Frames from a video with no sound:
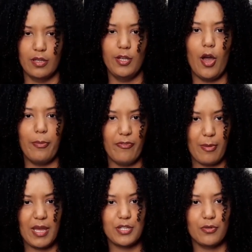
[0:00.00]
que
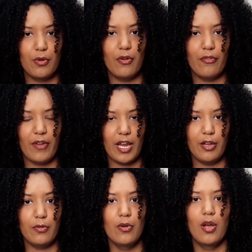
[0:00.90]
obviamente o
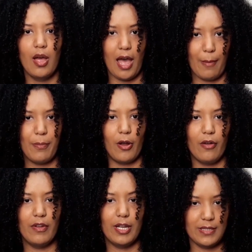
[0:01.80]
governo
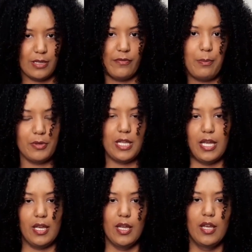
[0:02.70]
aprova, né? Você não vai
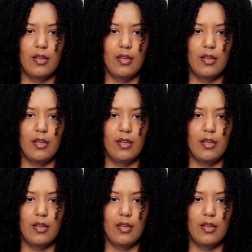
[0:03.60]
poder